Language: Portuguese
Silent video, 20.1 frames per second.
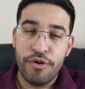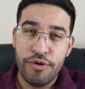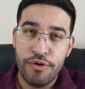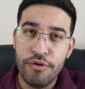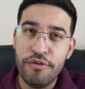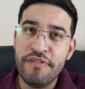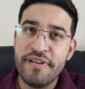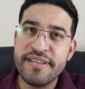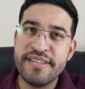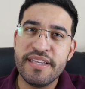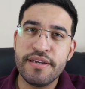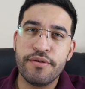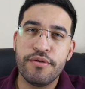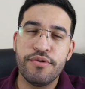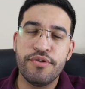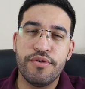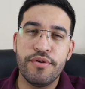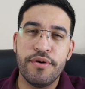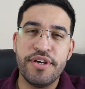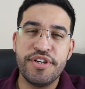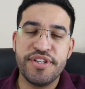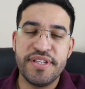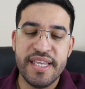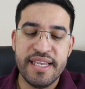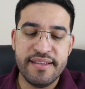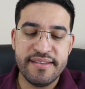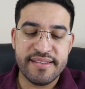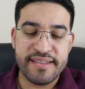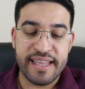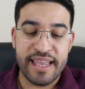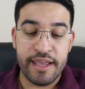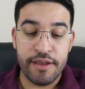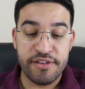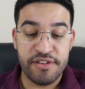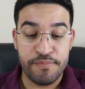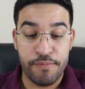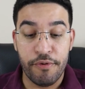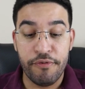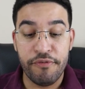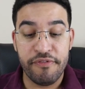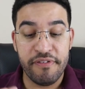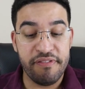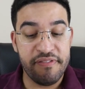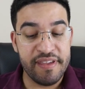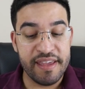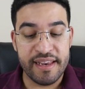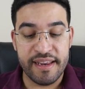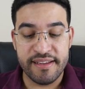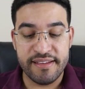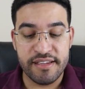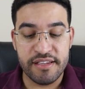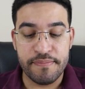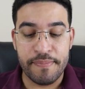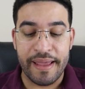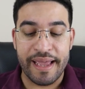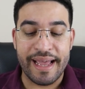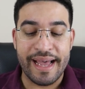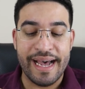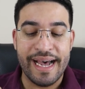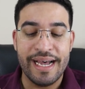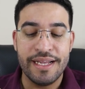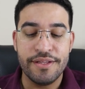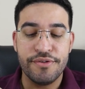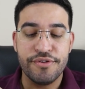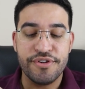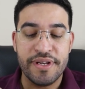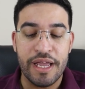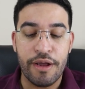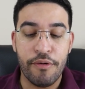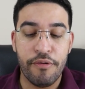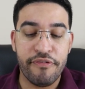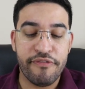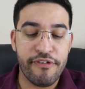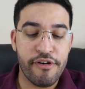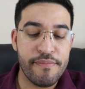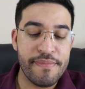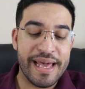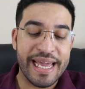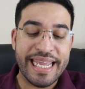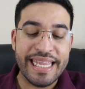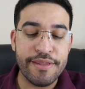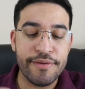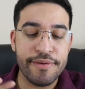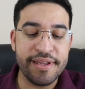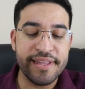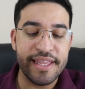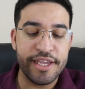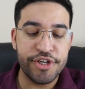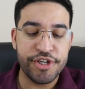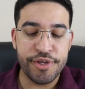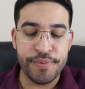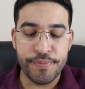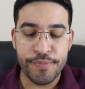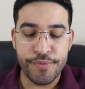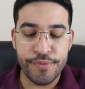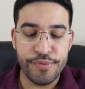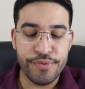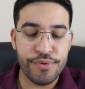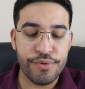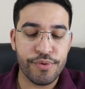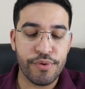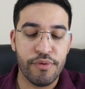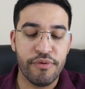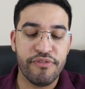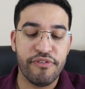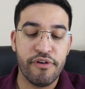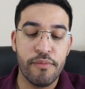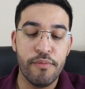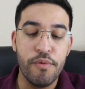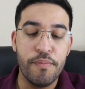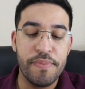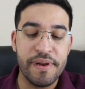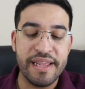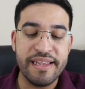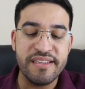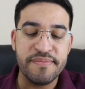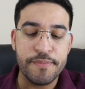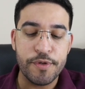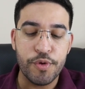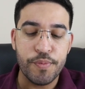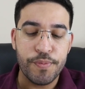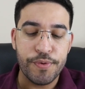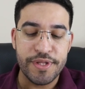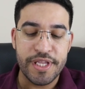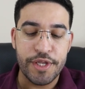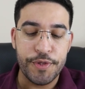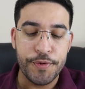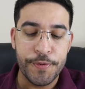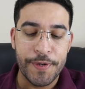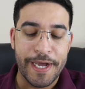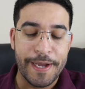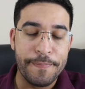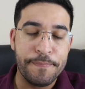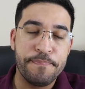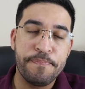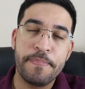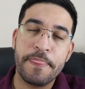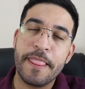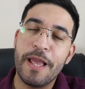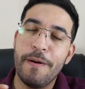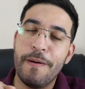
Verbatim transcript: No versículo 2 diz que esse povo vivia nesses pecados, né, conforme a índole deste mundo, conforme o príncipe do poder do ar.